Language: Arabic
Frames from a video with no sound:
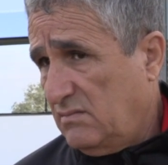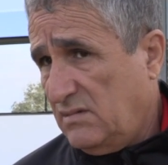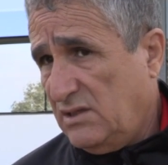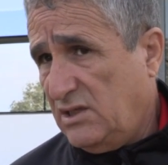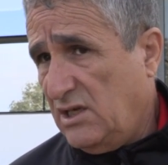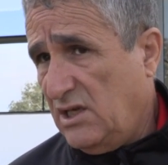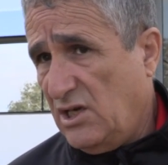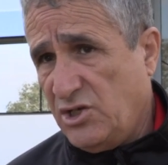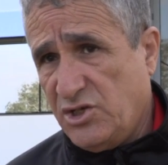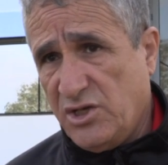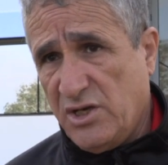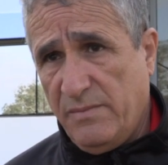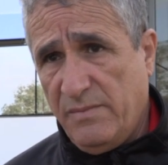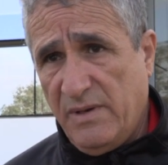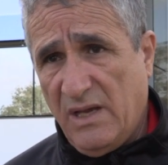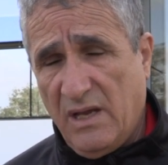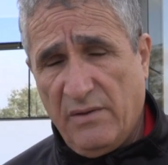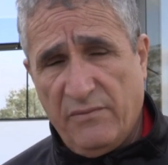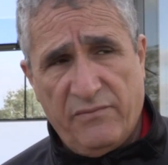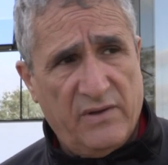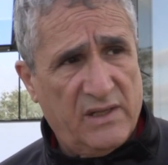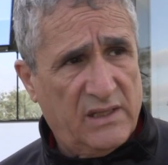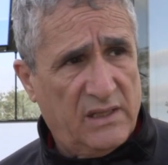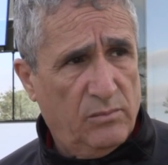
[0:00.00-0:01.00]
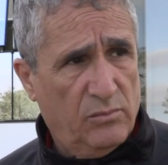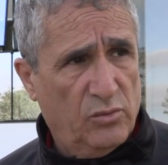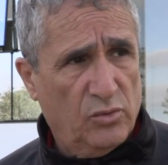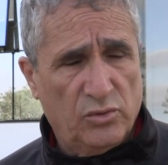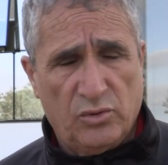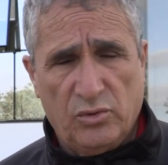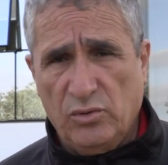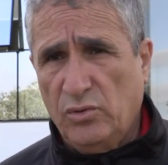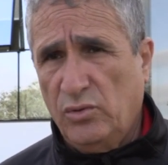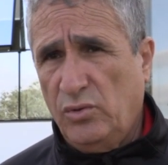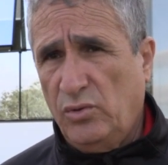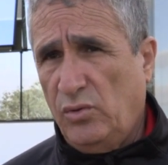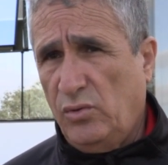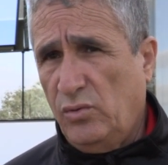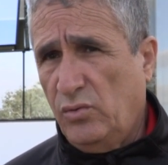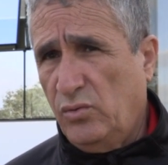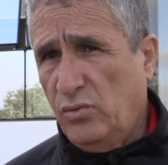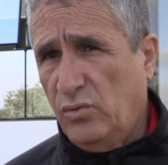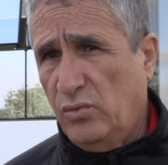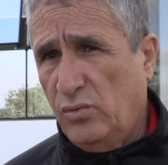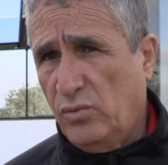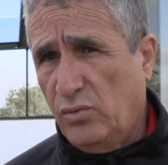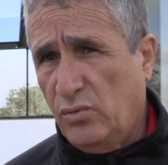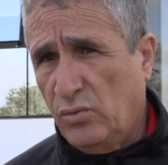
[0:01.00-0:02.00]
ديال الجامعه في هذا الموضوع
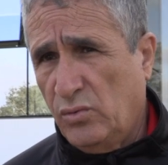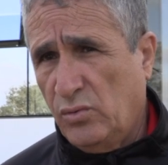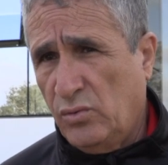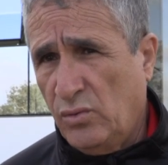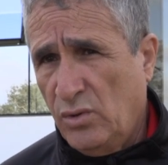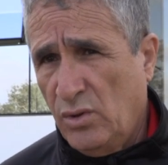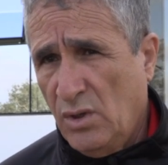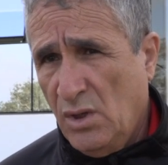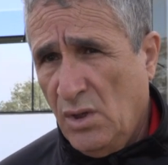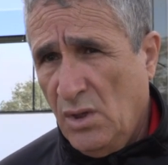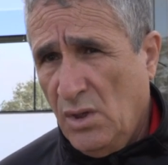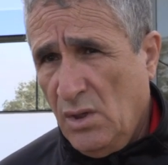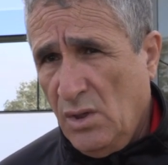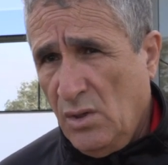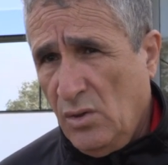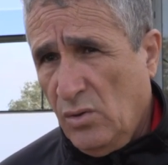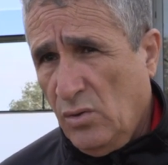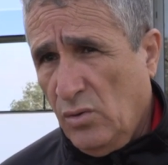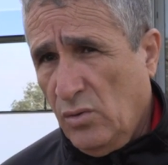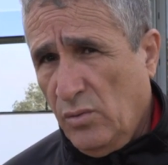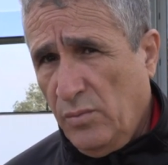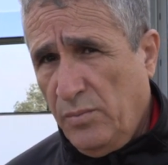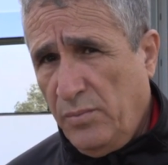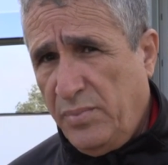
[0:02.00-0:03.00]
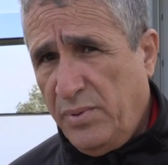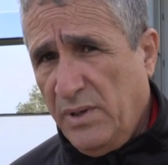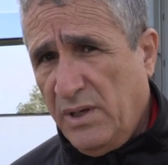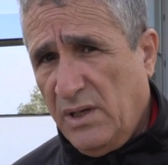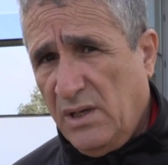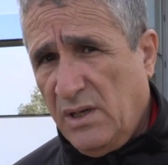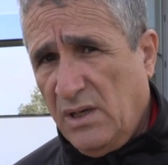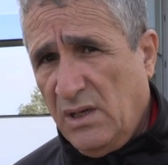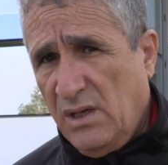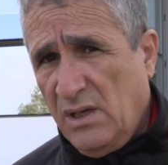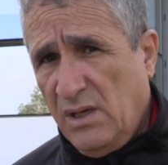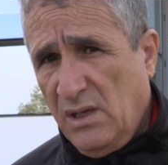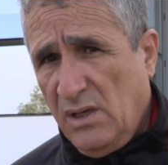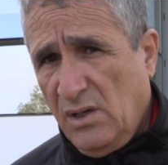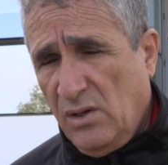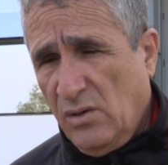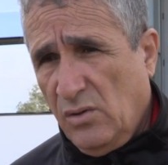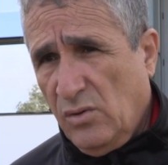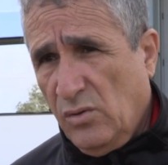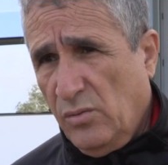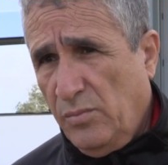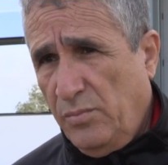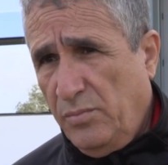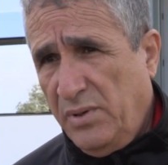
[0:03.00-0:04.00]
و وب
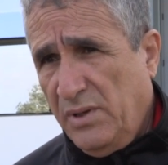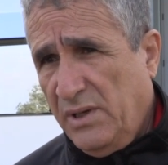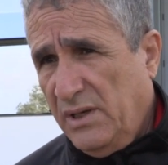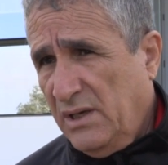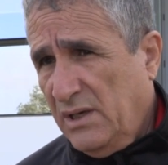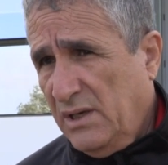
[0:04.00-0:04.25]
وب